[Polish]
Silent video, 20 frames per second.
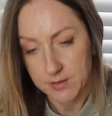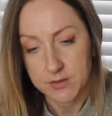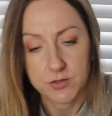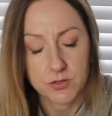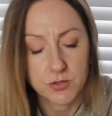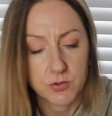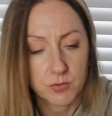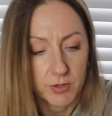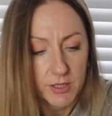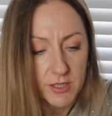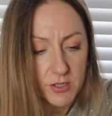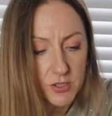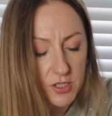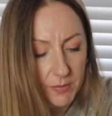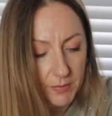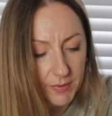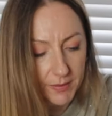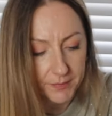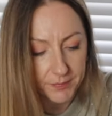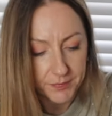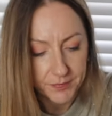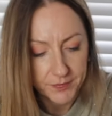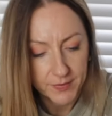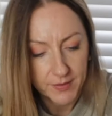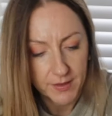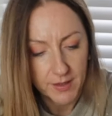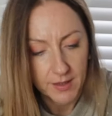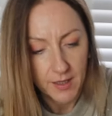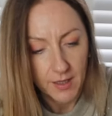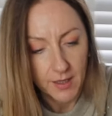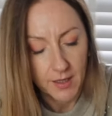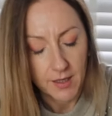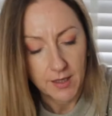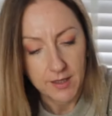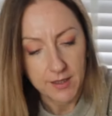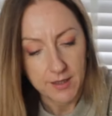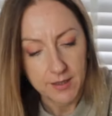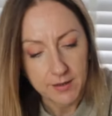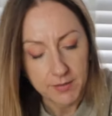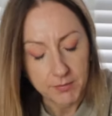coś tu jeszcze mam.
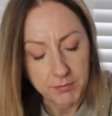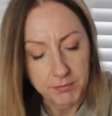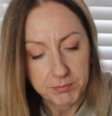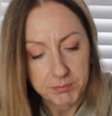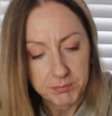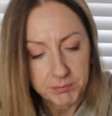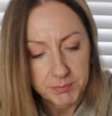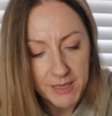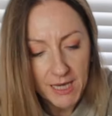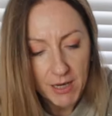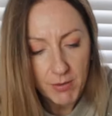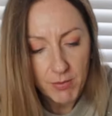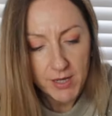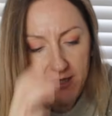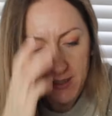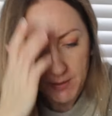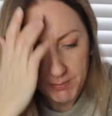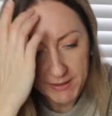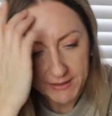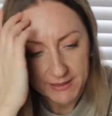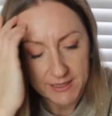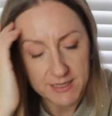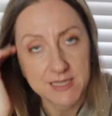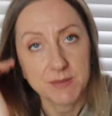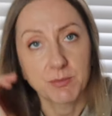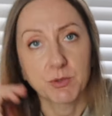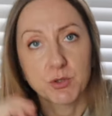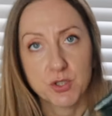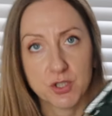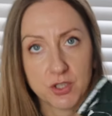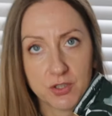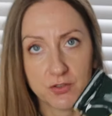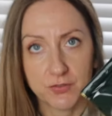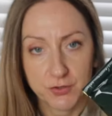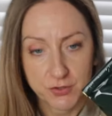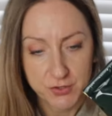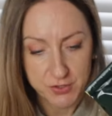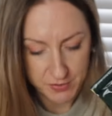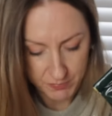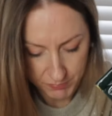Biała herbata smoczy
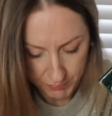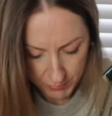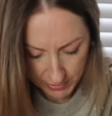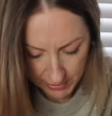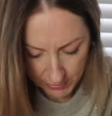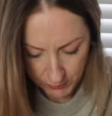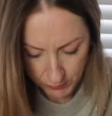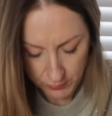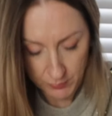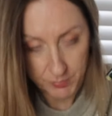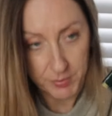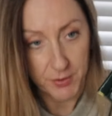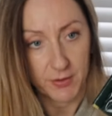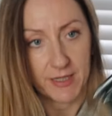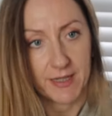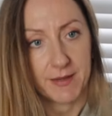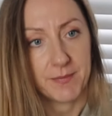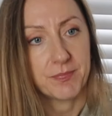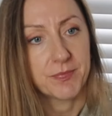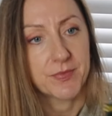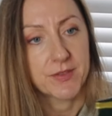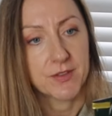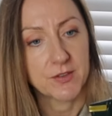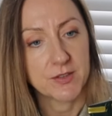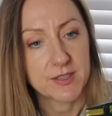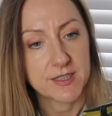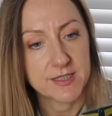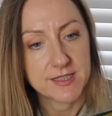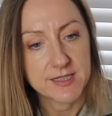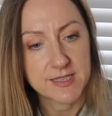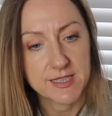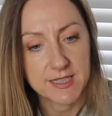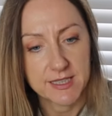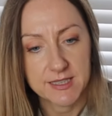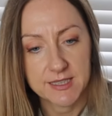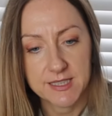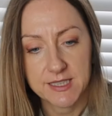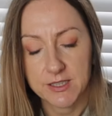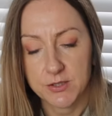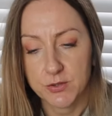owoc, moja ulubiona. To jest
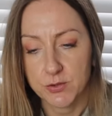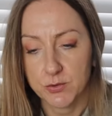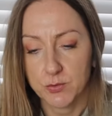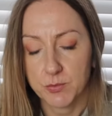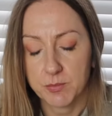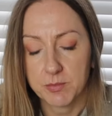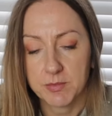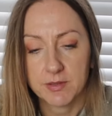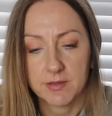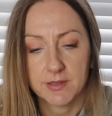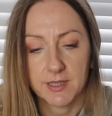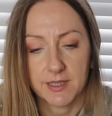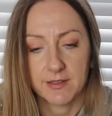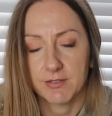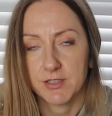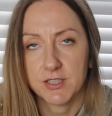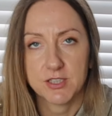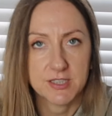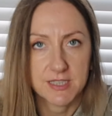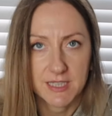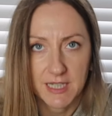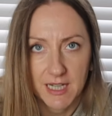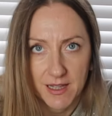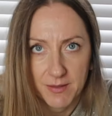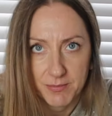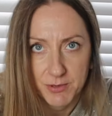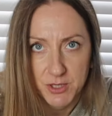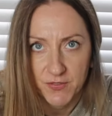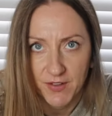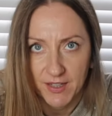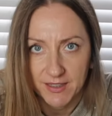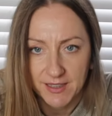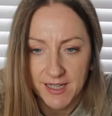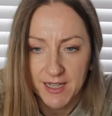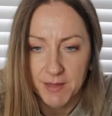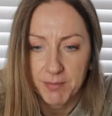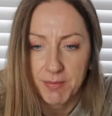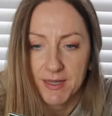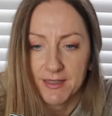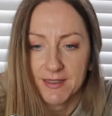Tea Room, taki właśnie sklep, świat
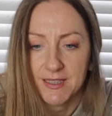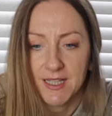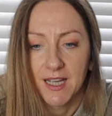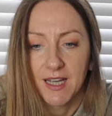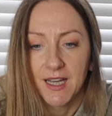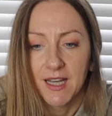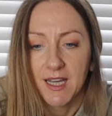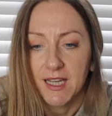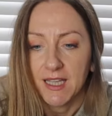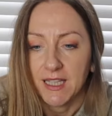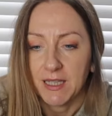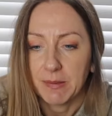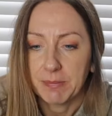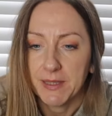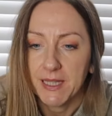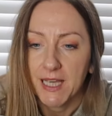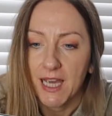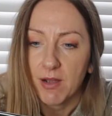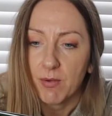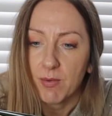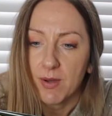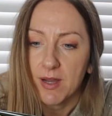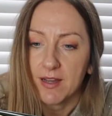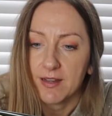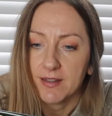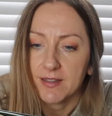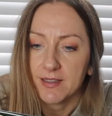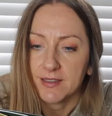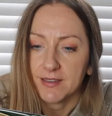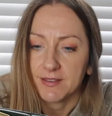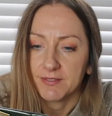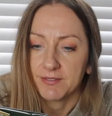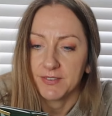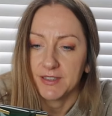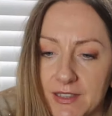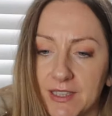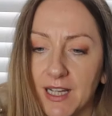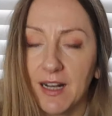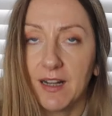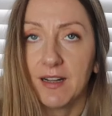herbat. I biała
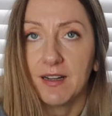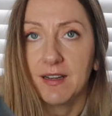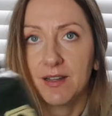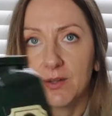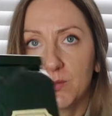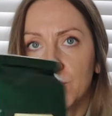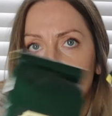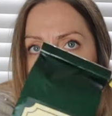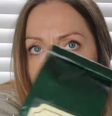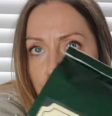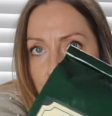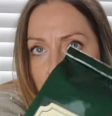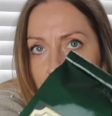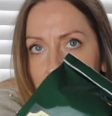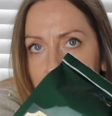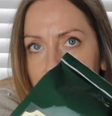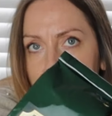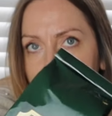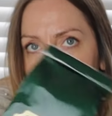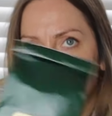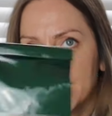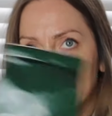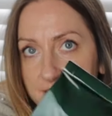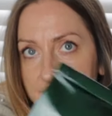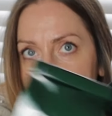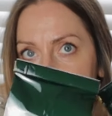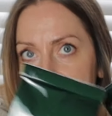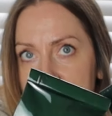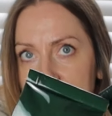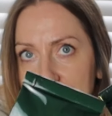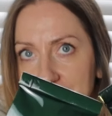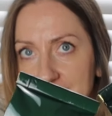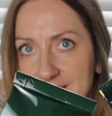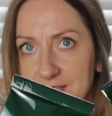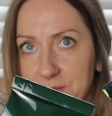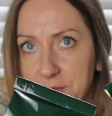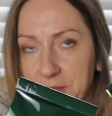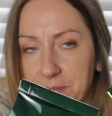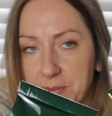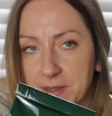witalne ukojenie, więc
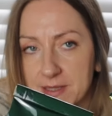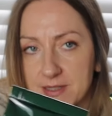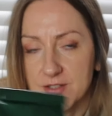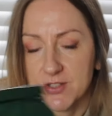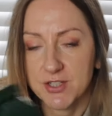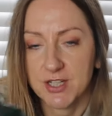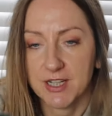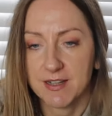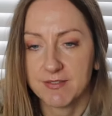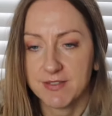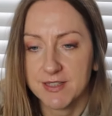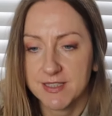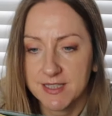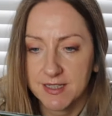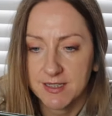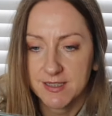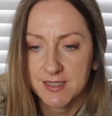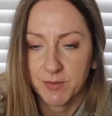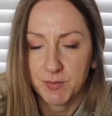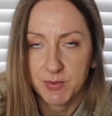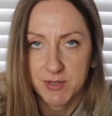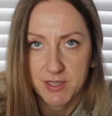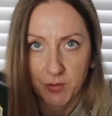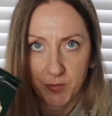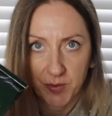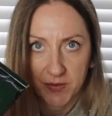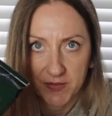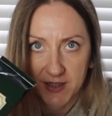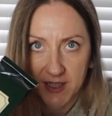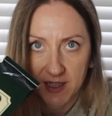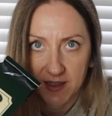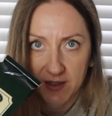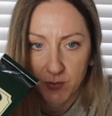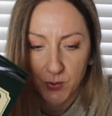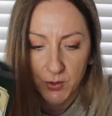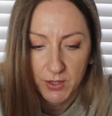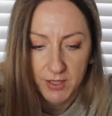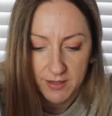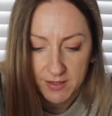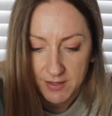jestem jej bardzo ciekawa. Zaraz sobie zrobię
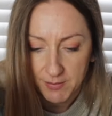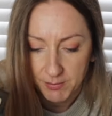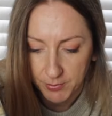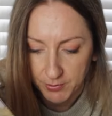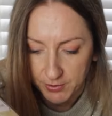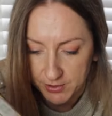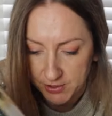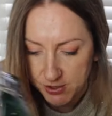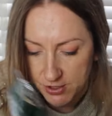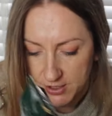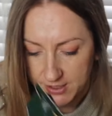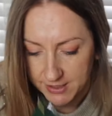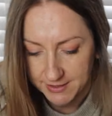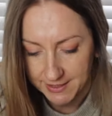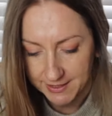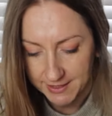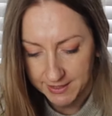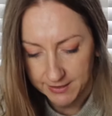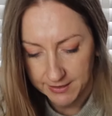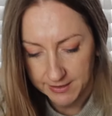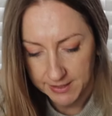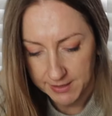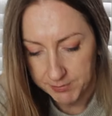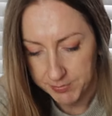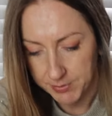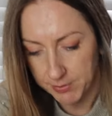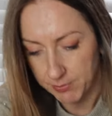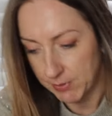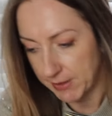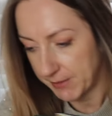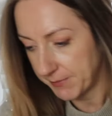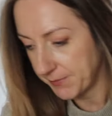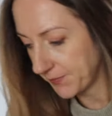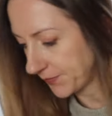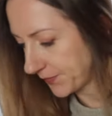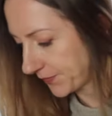witalne ukojenie, bo jeszcze takiej nie piłam.